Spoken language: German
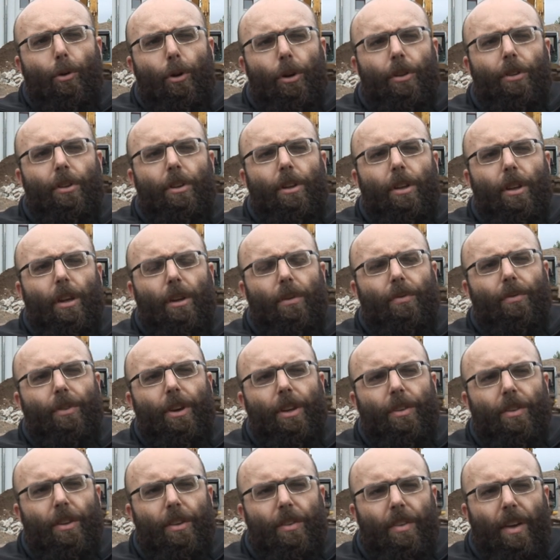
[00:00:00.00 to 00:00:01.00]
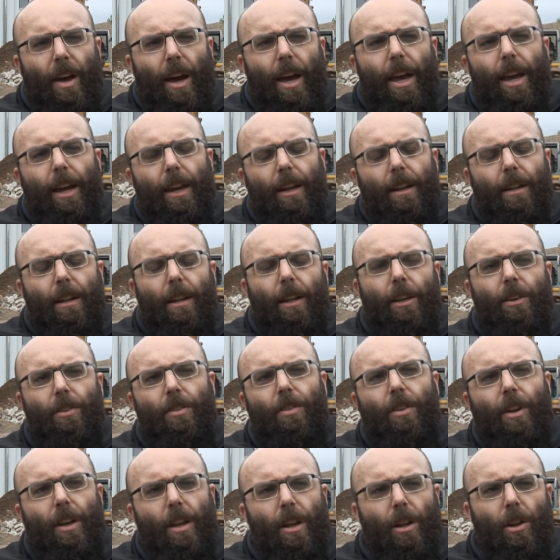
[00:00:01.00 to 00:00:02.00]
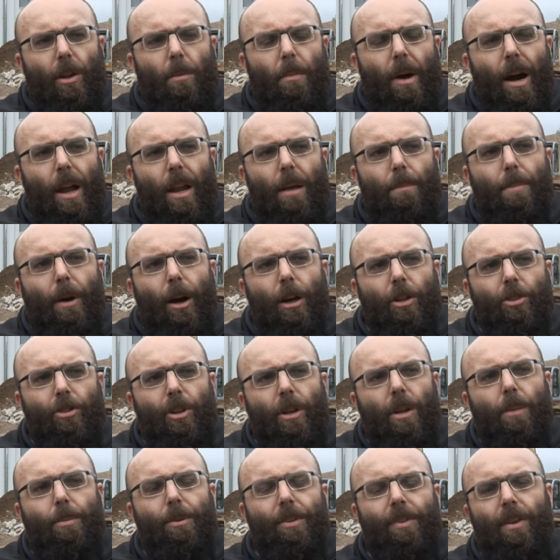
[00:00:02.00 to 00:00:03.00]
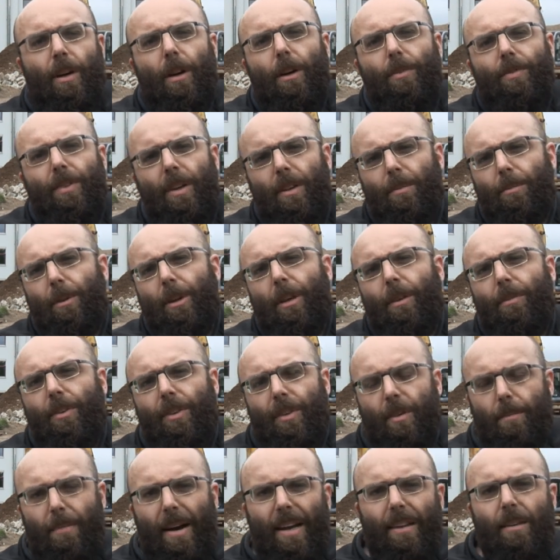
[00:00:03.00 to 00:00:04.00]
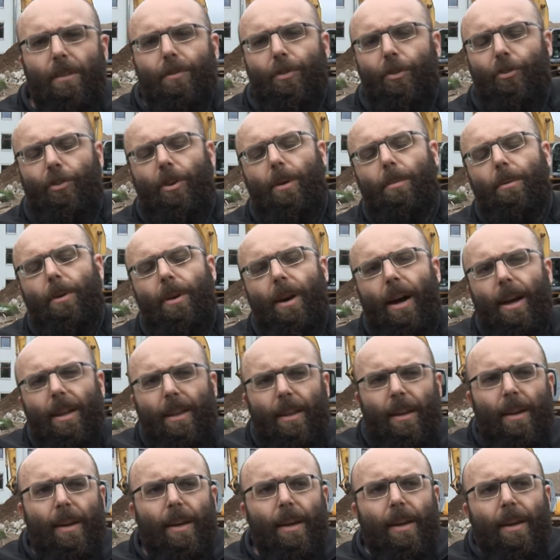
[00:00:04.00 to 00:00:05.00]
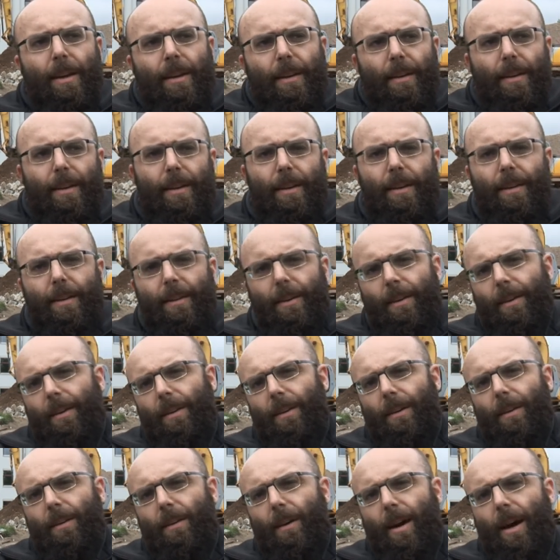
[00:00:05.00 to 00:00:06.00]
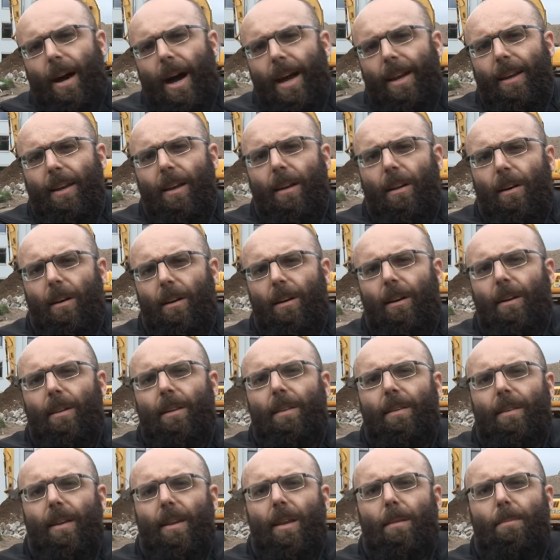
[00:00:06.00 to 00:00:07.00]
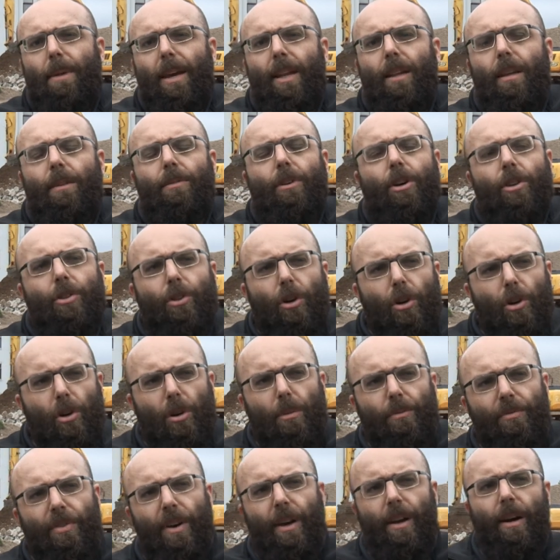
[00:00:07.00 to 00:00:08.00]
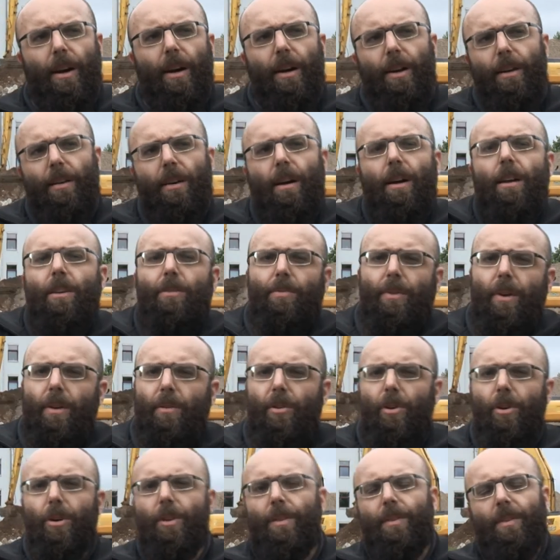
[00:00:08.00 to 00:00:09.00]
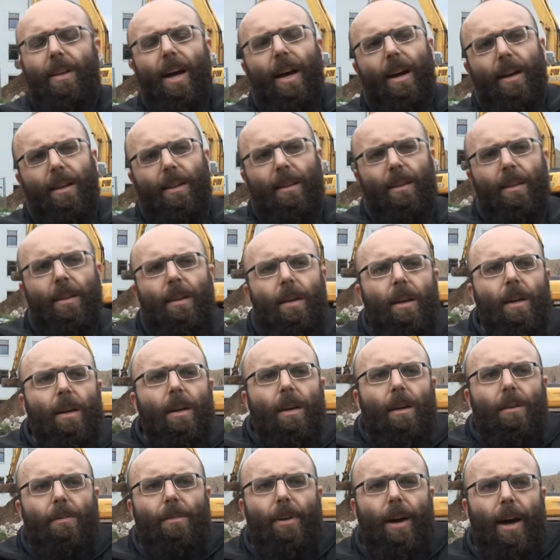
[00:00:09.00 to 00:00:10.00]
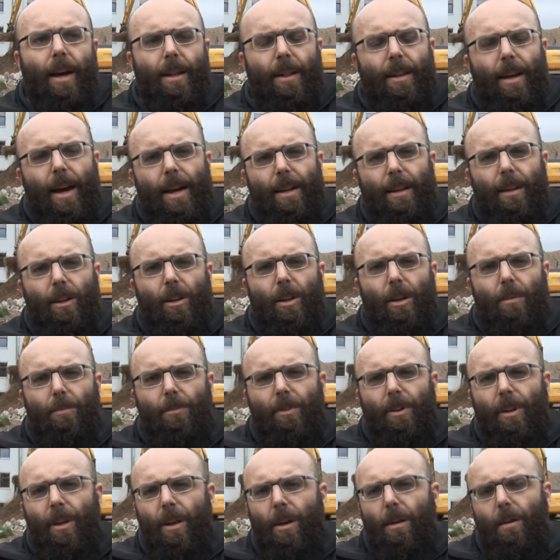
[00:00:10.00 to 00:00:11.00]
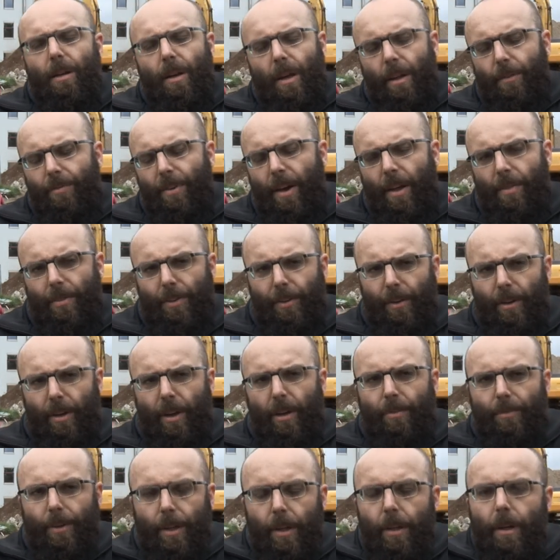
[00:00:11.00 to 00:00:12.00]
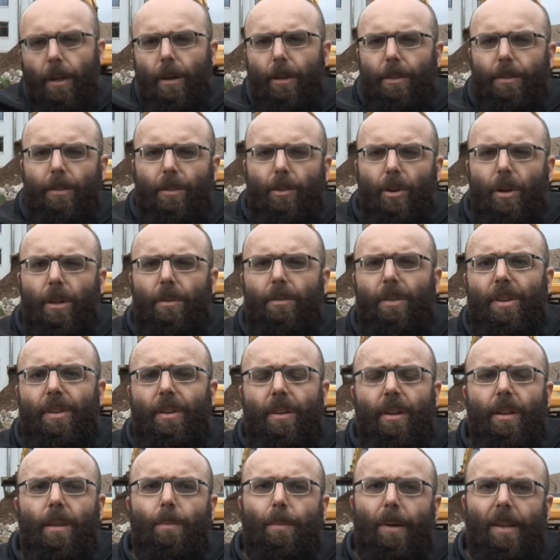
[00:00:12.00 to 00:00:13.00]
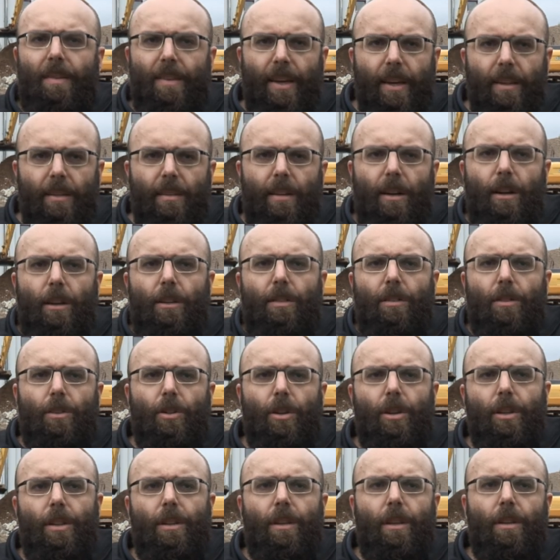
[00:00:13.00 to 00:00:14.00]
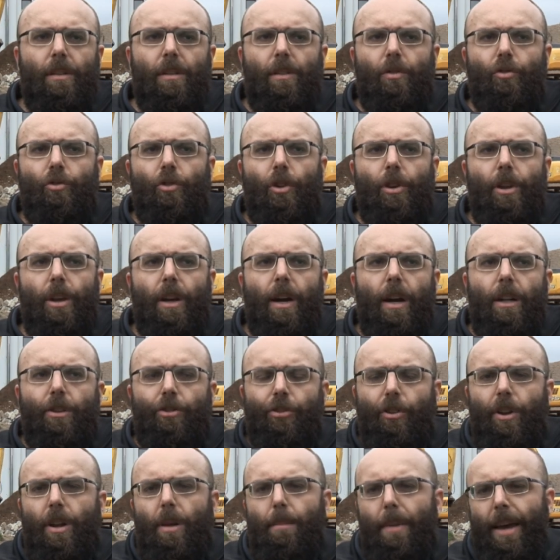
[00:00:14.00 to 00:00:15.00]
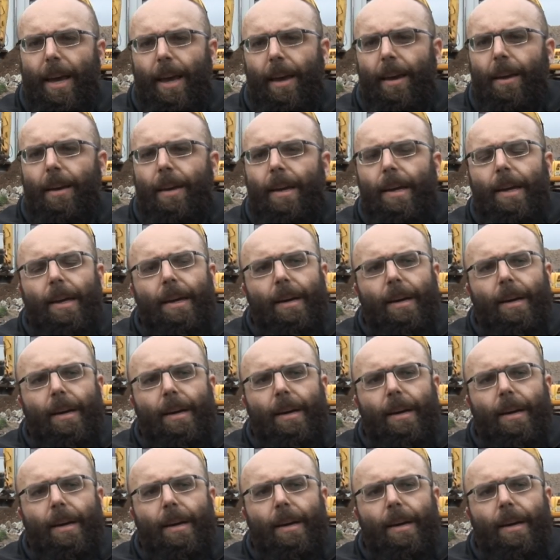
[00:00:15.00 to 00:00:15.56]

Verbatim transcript: positiven. Es ist eigentlich eine normale Baustelle, bis darauf, dass wir gewisse Massenverschiebungen hatten. Äh, die angelagerten Sedimente waren doch umfangreicher, als wir uns dachten. Wir hatten angenommen, wir ne-, entfernen ca. 4000 Tonnen, wir sind jetzt bei 6000 Tonnen, das ist schon eine ganz schöne Menge